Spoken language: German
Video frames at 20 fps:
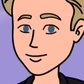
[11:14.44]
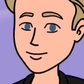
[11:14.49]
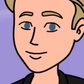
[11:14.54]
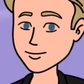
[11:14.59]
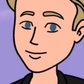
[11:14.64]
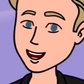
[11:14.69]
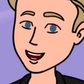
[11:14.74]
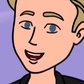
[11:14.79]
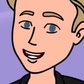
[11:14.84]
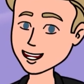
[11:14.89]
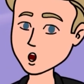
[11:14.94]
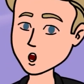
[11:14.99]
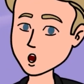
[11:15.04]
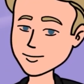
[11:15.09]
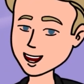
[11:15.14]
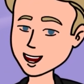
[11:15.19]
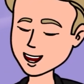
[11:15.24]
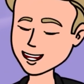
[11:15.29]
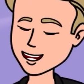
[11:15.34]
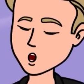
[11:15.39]
Danke, dass
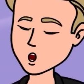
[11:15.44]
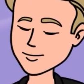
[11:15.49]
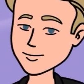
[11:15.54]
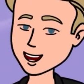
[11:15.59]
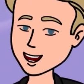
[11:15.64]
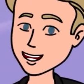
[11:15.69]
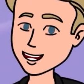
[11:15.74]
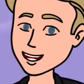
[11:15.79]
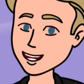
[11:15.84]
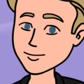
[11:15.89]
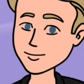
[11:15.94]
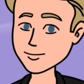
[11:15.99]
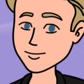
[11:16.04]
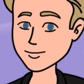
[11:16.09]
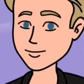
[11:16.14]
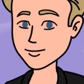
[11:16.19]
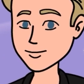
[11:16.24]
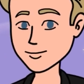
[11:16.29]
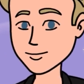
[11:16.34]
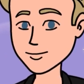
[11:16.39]
ihr zugesehen
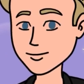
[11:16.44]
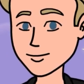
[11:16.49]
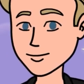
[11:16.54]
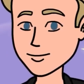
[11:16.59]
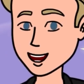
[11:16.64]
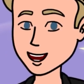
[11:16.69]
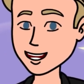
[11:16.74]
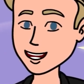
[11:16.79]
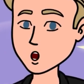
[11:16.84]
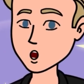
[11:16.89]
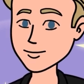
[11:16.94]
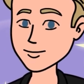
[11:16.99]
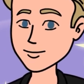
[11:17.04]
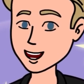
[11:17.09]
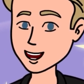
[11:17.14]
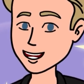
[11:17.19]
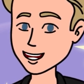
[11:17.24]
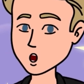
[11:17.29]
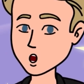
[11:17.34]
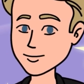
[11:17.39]
habt. Wart ihr
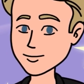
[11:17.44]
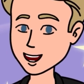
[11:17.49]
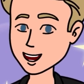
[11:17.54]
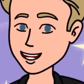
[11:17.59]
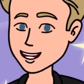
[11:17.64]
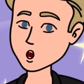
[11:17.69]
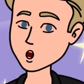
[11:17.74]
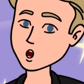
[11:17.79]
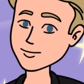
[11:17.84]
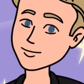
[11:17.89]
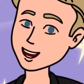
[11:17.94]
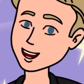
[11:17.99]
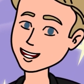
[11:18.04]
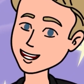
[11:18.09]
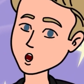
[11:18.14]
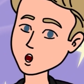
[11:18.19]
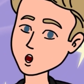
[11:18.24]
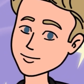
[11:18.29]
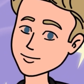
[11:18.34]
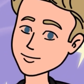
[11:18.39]
jemals in jemanden
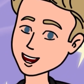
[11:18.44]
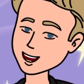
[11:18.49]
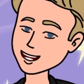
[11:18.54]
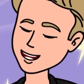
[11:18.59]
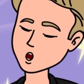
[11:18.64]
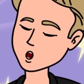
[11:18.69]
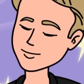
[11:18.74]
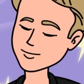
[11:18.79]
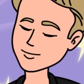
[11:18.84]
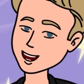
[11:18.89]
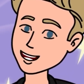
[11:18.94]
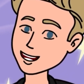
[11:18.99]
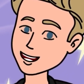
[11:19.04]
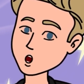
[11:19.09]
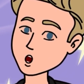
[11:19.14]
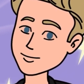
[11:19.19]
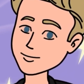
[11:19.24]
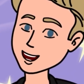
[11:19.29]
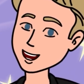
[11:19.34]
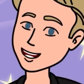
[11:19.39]
verknallt, der nicht
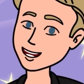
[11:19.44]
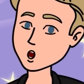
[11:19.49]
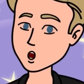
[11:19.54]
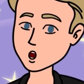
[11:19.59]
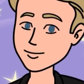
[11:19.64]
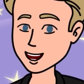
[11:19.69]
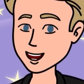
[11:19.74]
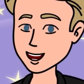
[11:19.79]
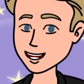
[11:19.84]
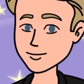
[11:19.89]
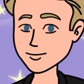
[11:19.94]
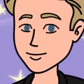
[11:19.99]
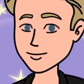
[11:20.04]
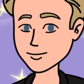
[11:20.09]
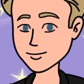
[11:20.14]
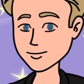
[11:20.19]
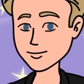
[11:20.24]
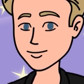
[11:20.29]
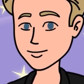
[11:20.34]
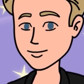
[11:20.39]
einmal euren Namen
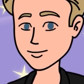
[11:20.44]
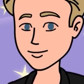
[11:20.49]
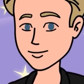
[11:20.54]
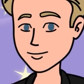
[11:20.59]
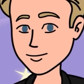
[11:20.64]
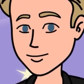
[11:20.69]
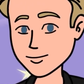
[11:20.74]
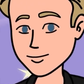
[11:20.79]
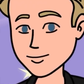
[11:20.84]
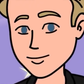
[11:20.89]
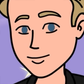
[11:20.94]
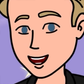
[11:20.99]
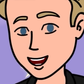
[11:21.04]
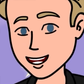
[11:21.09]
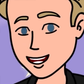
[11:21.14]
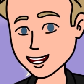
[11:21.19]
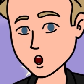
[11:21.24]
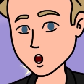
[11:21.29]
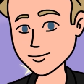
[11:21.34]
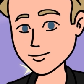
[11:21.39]
kannte?
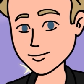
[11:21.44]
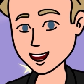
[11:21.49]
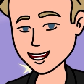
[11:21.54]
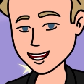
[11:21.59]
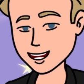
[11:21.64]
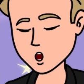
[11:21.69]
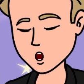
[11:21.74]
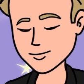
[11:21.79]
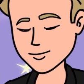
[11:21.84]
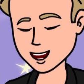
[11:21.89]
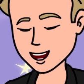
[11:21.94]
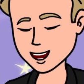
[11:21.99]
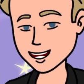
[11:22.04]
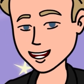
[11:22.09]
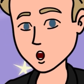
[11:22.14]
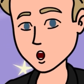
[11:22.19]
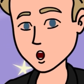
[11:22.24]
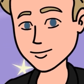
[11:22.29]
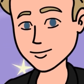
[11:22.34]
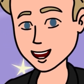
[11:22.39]
Erzählt uns alles
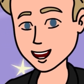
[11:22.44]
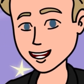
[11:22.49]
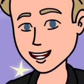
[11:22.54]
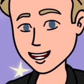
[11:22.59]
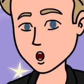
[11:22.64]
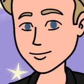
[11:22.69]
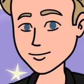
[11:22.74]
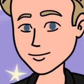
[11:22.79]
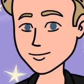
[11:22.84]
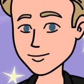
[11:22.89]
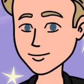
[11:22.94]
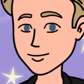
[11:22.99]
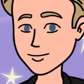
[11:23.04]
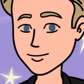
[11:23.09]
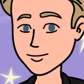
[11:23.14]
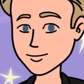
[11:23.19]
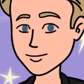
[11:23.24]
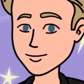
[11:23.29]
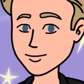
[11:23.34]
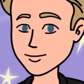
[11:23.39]
darüber in den
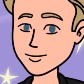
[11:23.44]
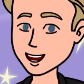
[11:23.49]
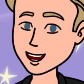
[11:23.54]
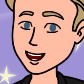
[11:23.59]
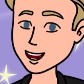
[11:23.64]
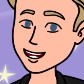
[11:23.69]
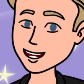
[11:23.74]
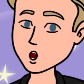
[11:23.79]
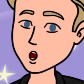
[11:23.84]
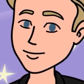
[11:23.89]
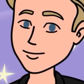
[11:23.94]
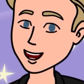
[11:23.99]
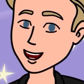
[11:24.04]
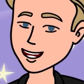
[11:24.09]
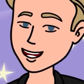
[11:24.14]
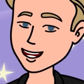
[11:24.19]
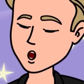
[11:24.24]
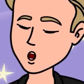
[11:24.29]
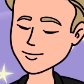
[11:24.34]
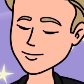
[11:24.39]
Kommentaren. Vergesst
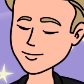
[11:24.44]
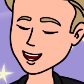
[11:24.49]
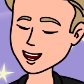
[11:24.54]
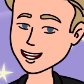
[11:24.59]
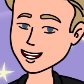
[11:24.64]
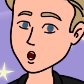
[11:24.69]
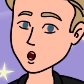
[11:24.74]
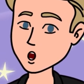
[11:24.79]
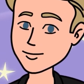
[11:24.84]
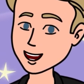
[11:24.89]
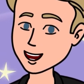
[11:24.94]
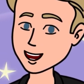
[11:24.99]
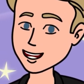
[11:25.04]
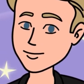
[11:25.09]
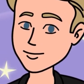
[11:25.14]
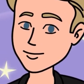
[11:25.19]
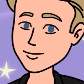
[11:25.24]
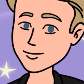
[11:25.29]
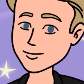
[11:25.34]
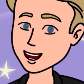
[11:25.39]
nicht, den Kanal zu
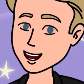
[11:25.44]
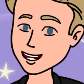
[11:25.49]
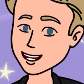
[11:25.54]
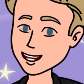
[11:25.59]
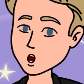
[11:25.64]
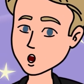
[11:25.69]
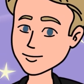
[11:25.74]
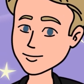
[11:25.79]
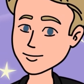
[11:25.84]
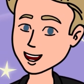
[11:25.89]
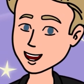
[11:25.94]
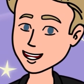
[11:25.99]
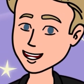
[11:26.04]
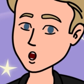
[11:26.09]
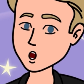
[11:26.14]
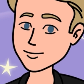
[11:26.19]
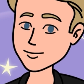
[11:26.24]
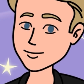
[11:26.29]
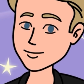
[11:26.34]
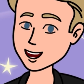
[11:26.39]
abonnieren und auch
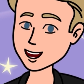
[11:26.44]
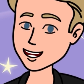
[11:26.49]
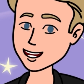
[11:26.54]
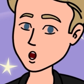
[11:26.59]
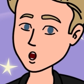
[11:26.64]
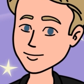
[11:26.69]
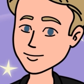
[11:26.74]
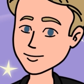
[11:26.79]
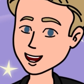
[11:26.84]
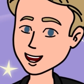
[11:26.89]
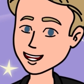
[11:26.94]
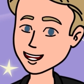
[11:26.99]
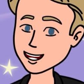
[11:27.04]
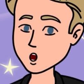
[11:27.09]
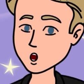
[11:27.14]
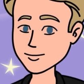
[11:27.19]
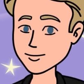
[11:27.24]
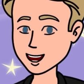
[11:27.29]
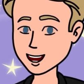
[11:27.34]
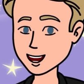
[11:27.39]
die anderen
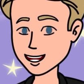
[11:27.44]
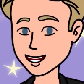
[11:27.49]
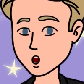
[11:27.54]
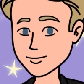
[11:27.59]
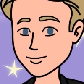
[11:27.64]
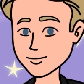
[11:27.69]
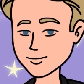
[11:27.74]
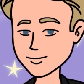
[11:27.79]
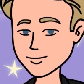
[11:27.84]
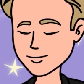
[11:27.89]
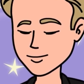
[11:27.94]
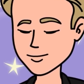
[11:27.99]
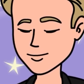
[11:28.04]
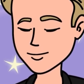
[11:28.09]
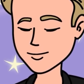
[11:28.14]
Videos anzusehen.